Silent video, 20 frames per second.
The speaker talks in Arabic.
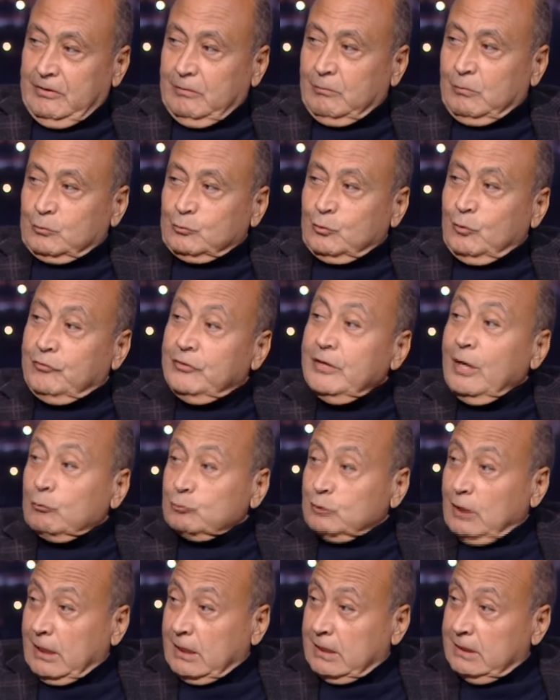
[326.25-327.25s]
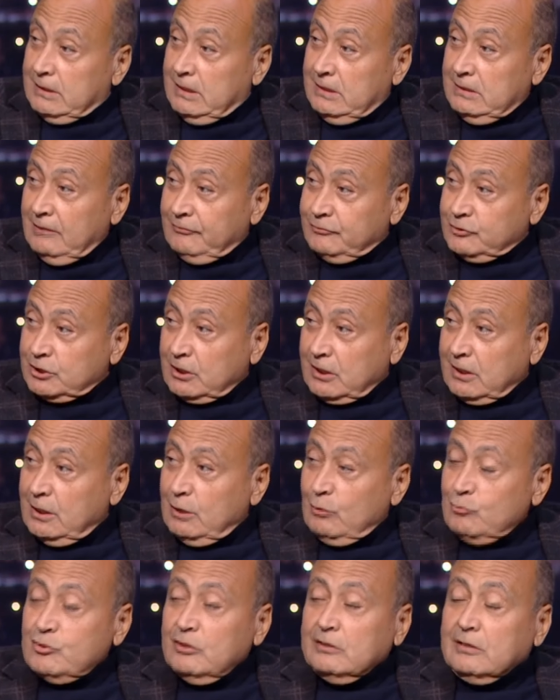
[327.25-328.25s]
في الموضوع في اوضاع جديده في الشرق
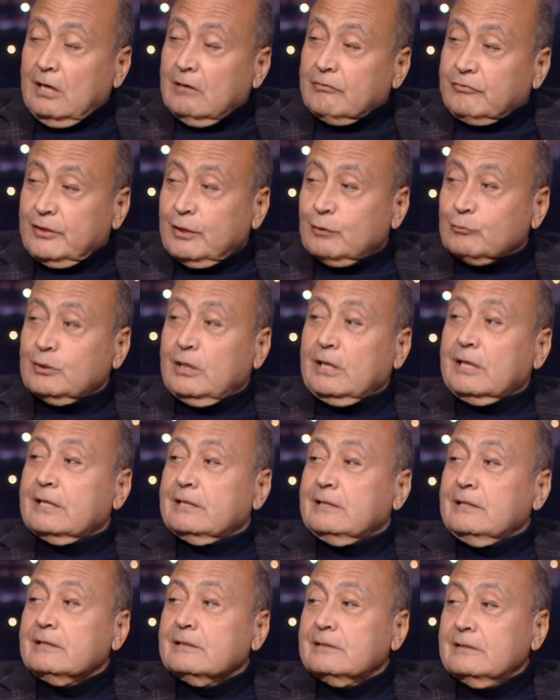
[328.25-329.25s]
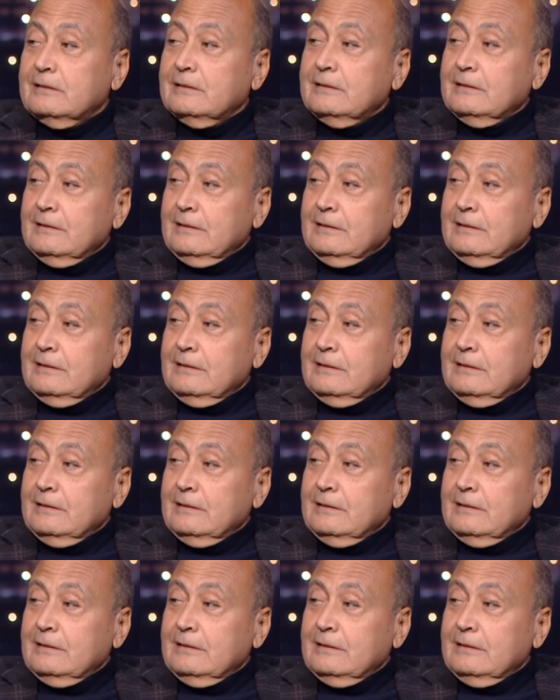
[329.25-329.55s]
الاوسط اه في اوضاع جديده